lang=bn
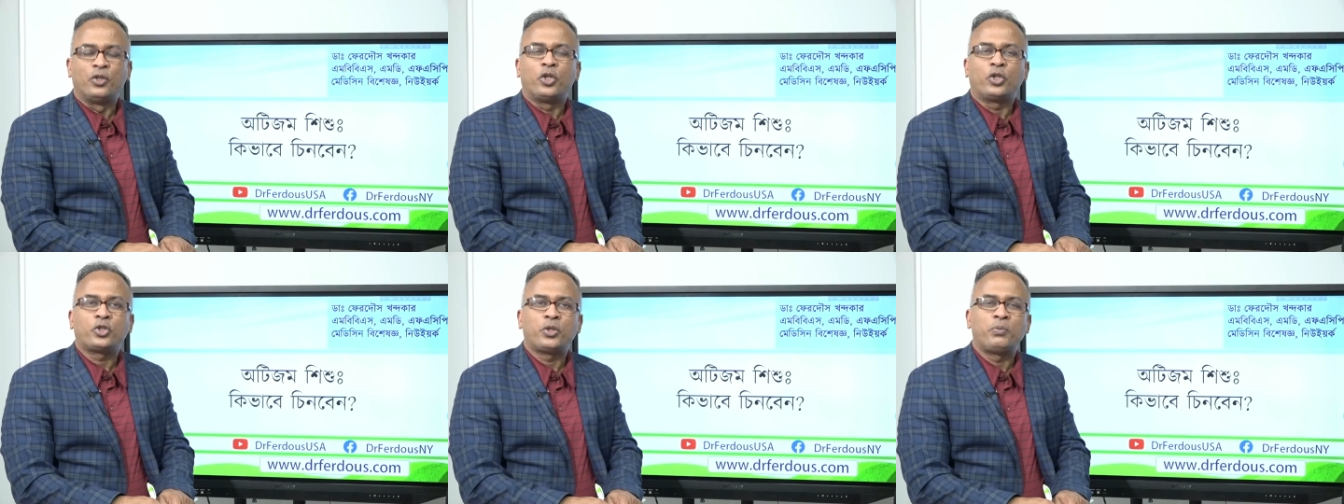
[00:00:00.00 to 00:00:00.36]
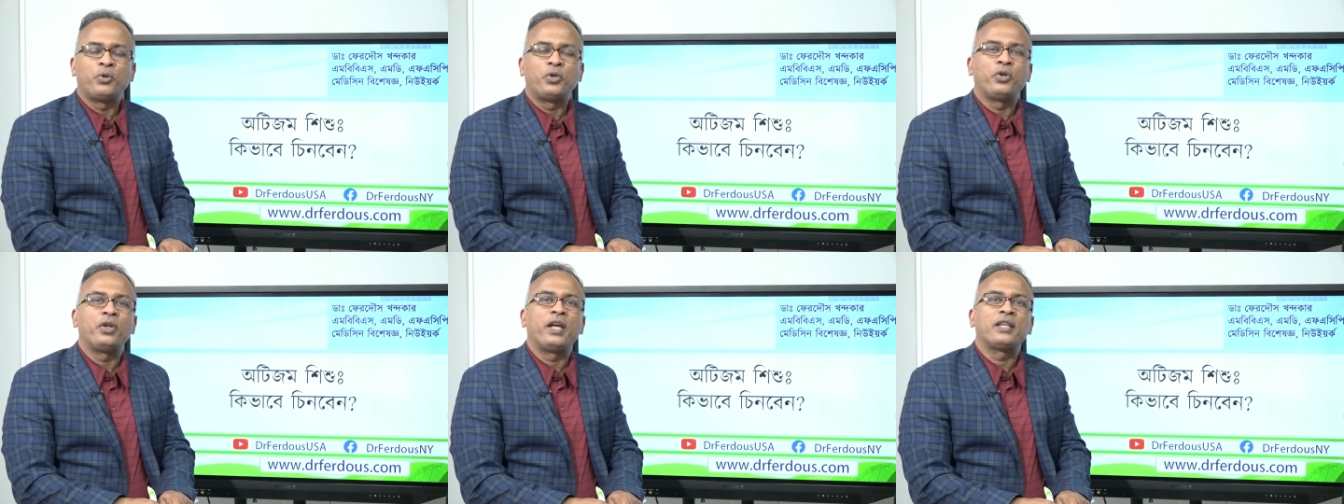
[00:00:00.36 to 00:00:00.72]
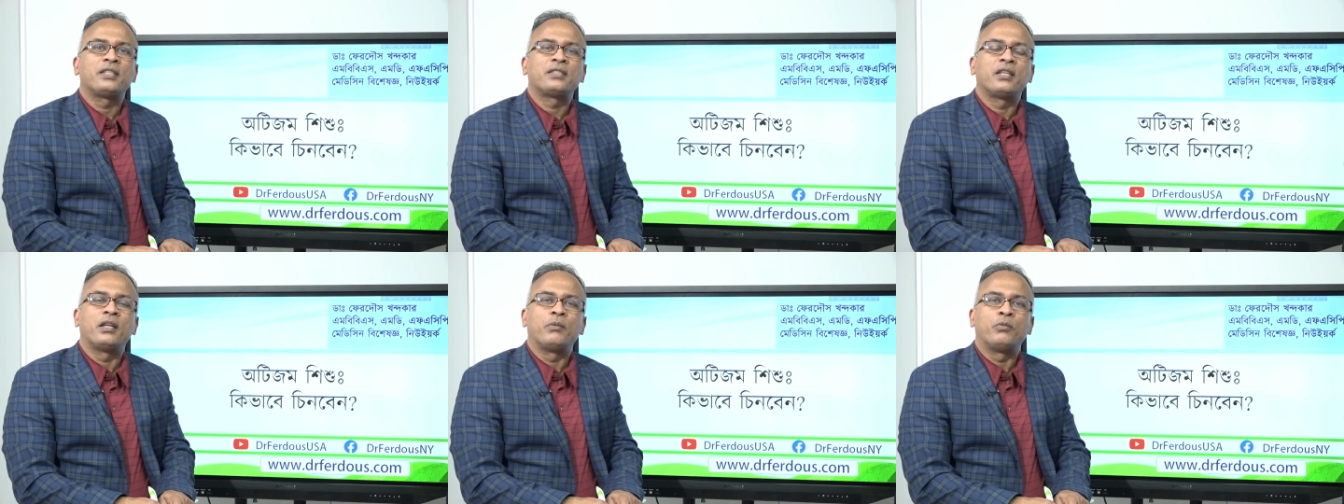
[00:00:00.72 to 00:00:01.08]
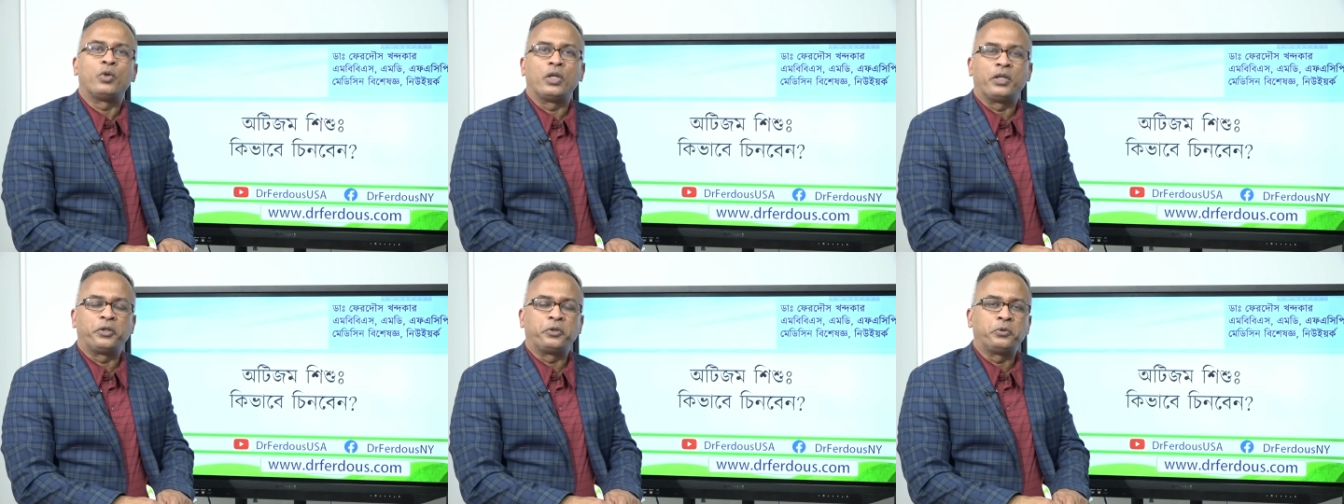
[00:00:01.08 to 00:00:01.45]
দর্শক মন্ডলী আসসালামু
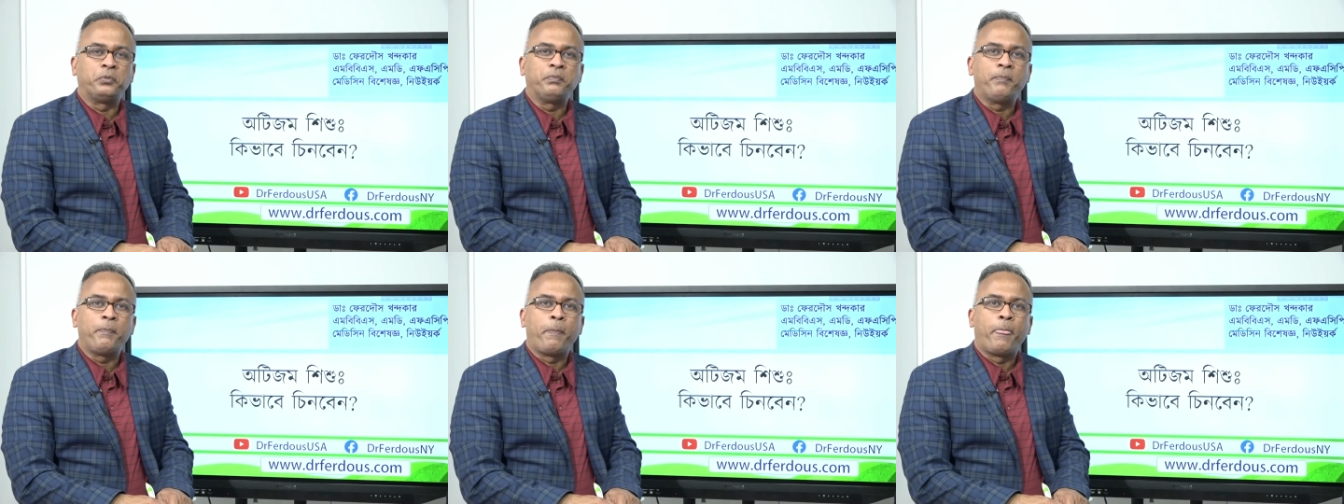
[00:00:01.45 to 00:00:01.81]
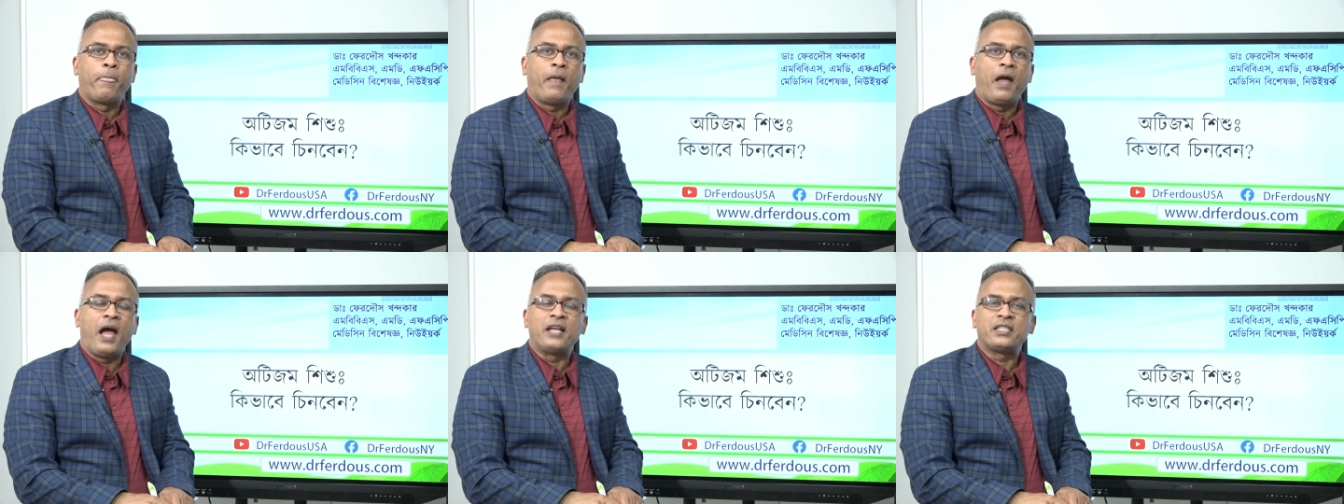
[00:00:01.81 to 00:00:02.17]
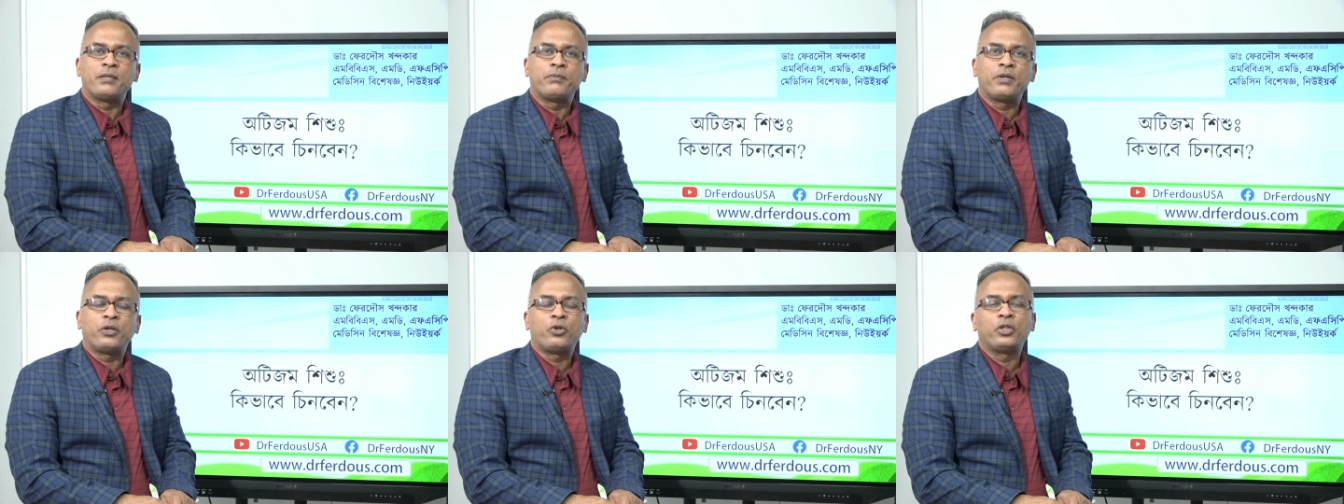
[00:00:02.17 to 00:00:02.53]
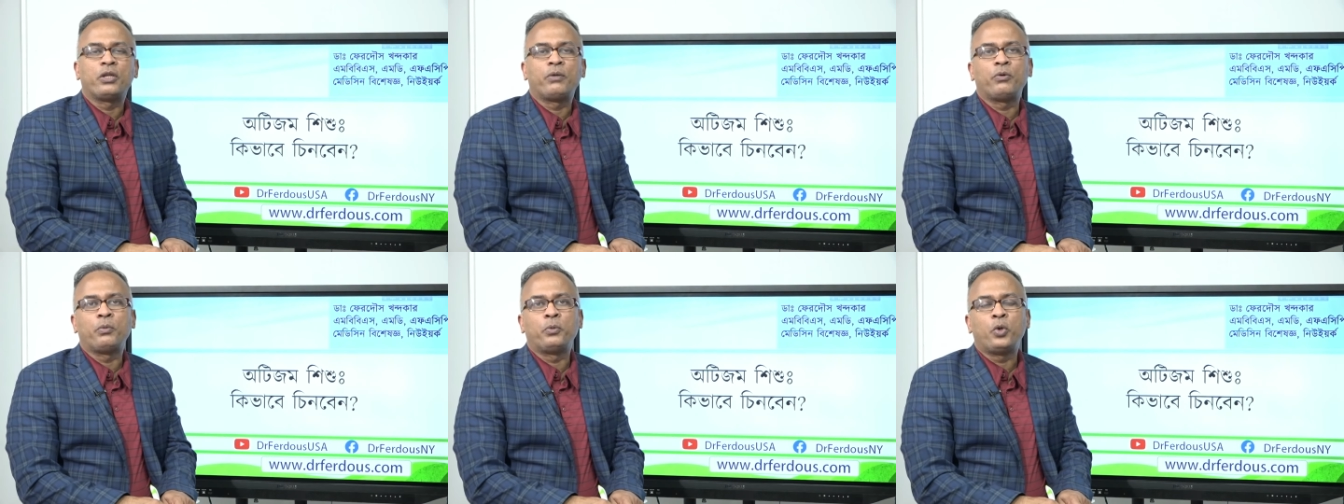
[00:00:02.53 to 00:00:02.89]
আলাইকুম আজ আমরা
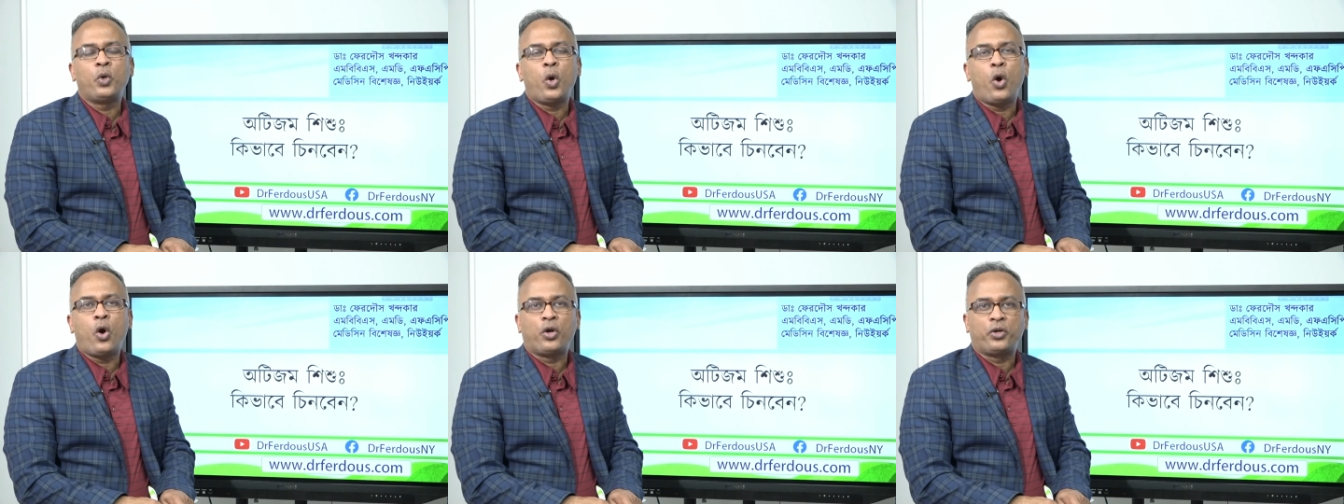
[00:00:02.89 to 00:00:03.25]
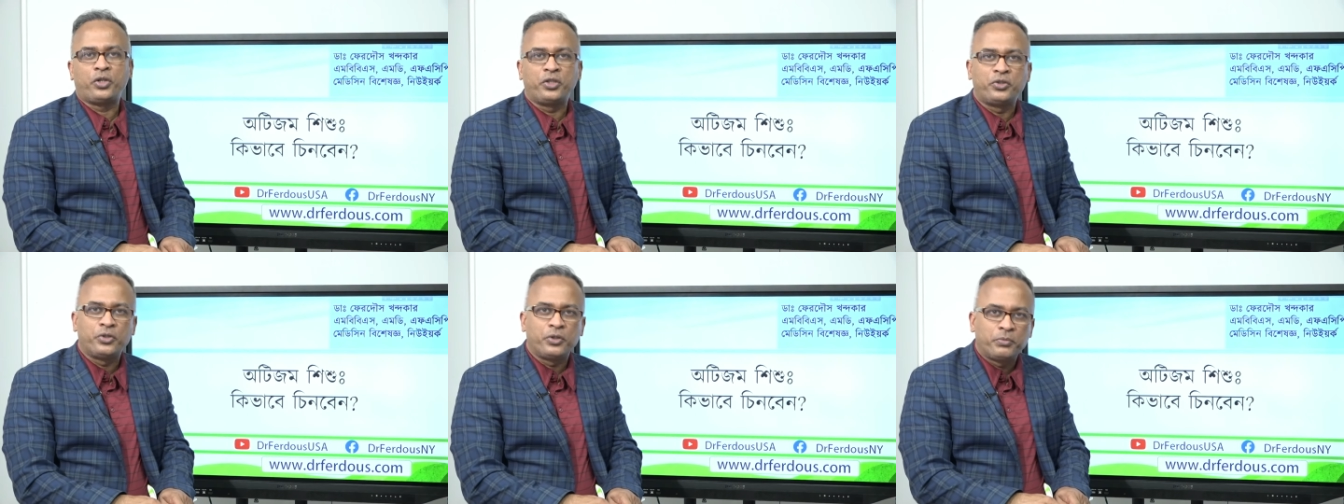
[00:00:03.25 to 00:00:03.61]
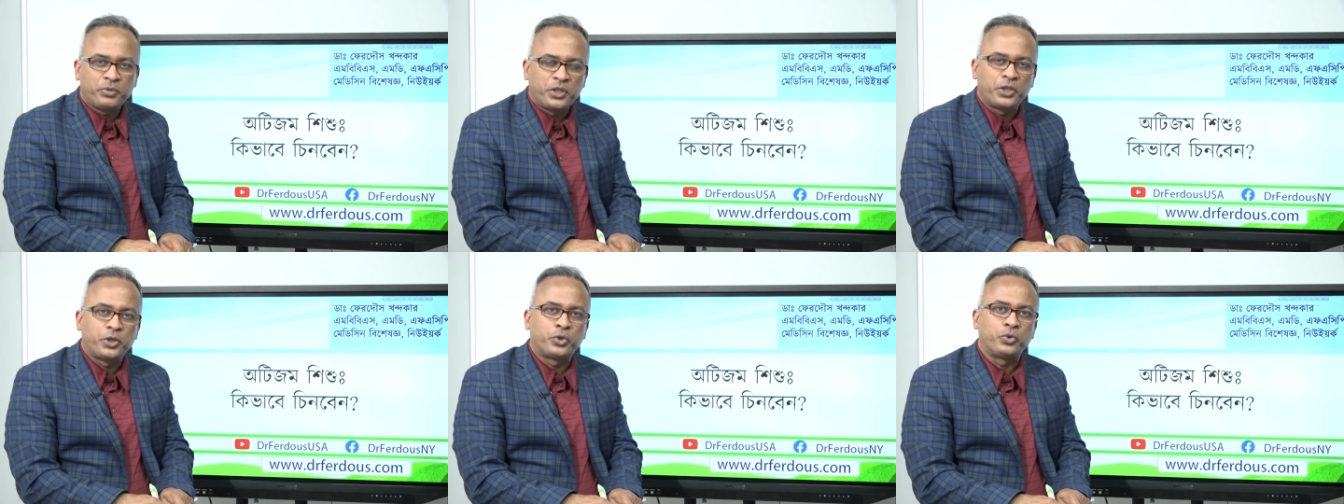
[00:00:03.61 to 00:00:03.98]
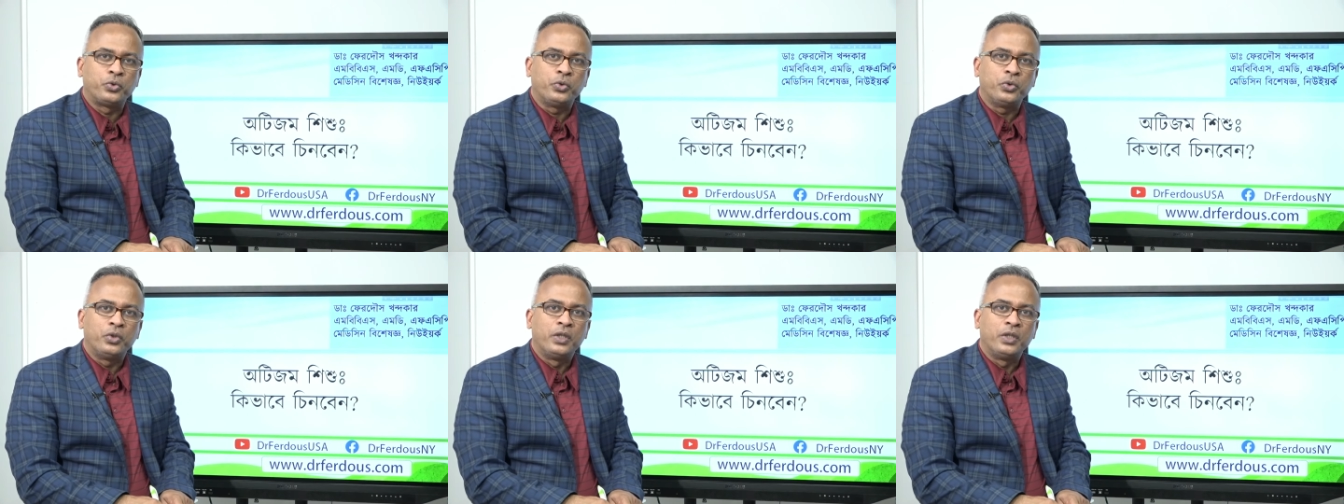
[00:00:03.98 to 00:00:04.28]
কথা বলবো অটিজম শিশু